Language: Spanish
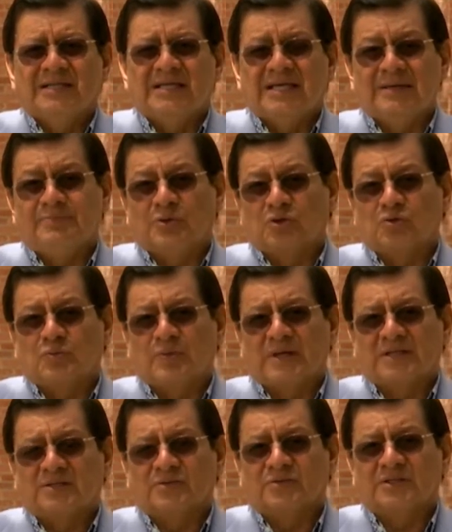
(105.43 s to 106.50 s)
y por
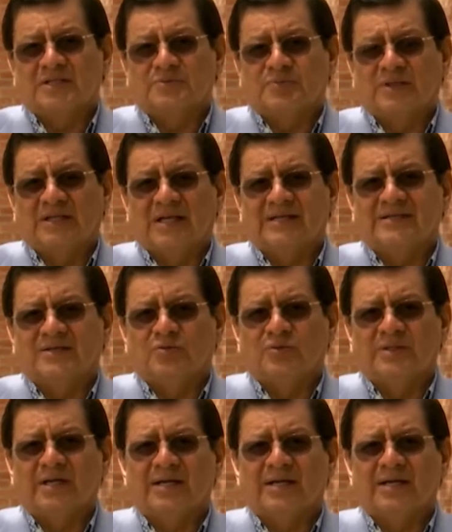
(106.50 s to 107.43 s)
supuesto después de la Segunda